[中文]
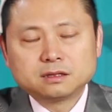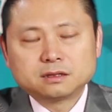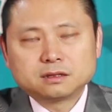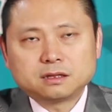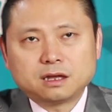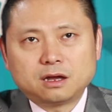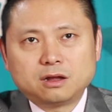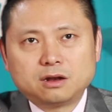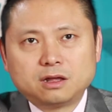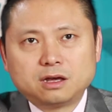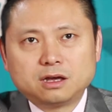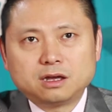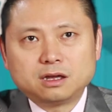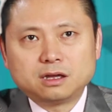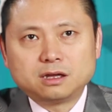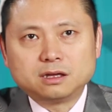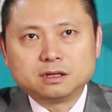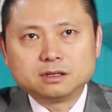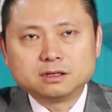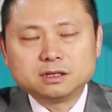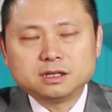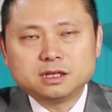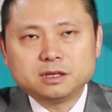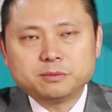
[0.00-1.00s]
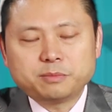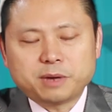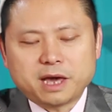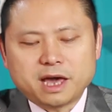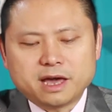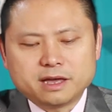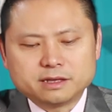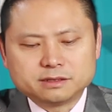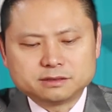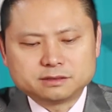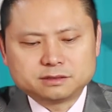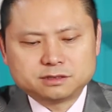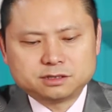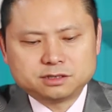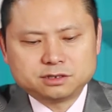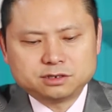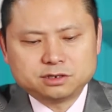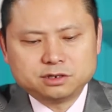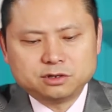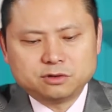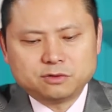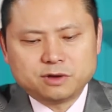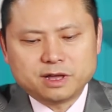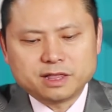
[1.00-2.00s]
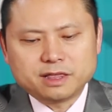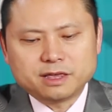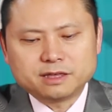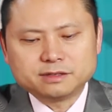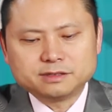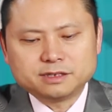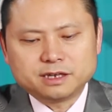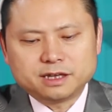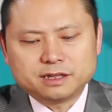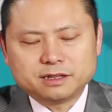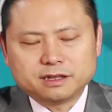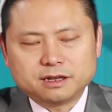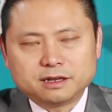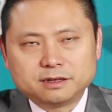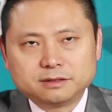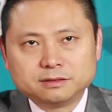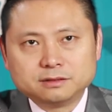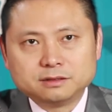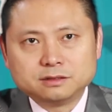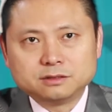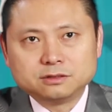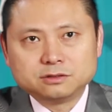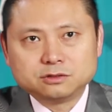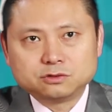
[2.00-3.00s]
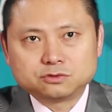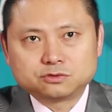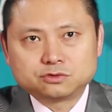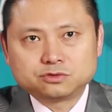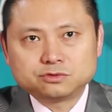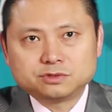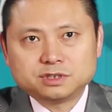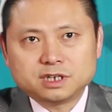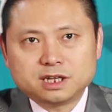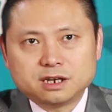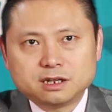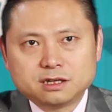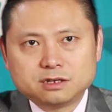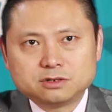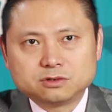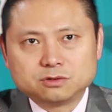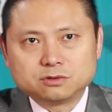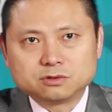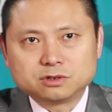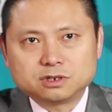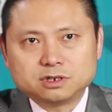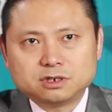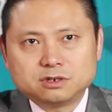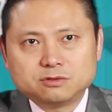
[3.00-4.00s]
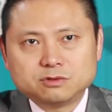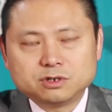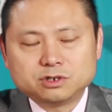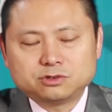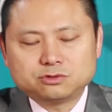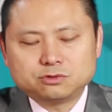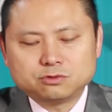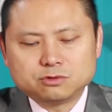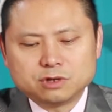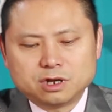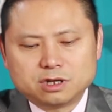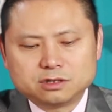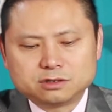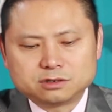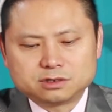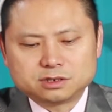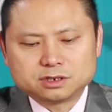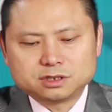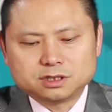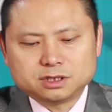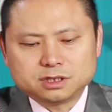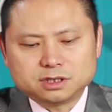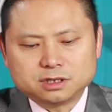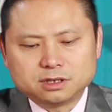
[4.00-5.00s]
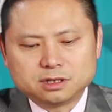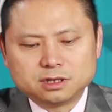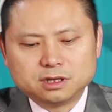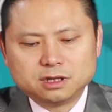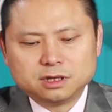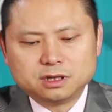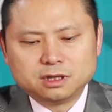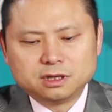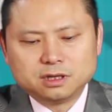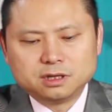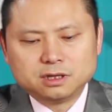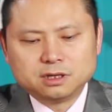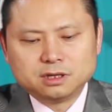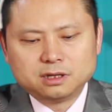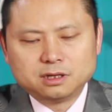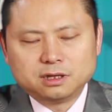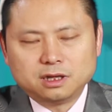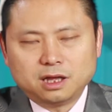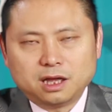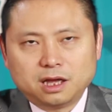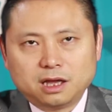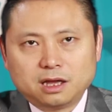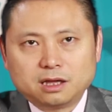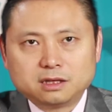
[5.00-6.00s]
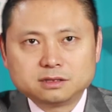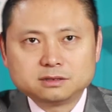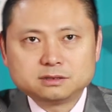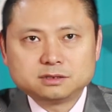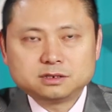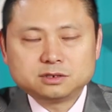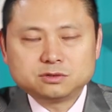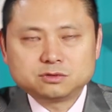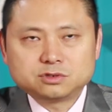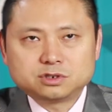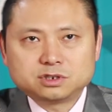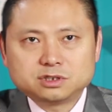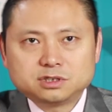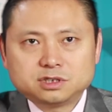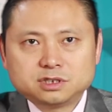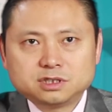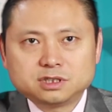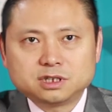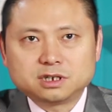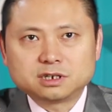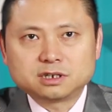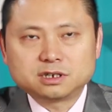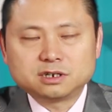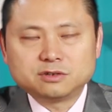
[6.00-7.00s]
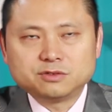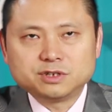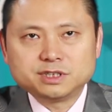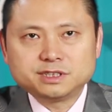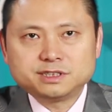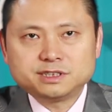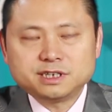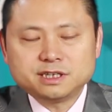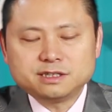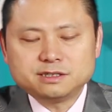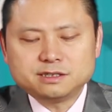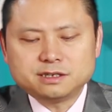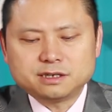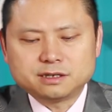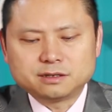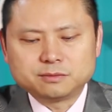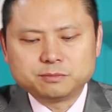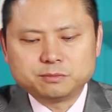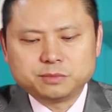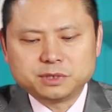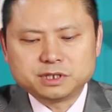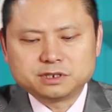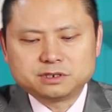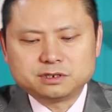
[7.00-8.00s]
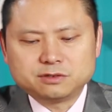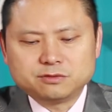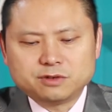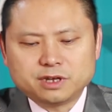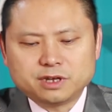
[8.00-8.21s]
到了一百七十六万年前呢，又出现了一种更为重要的石器，啊，这种石器呢更为先进，被称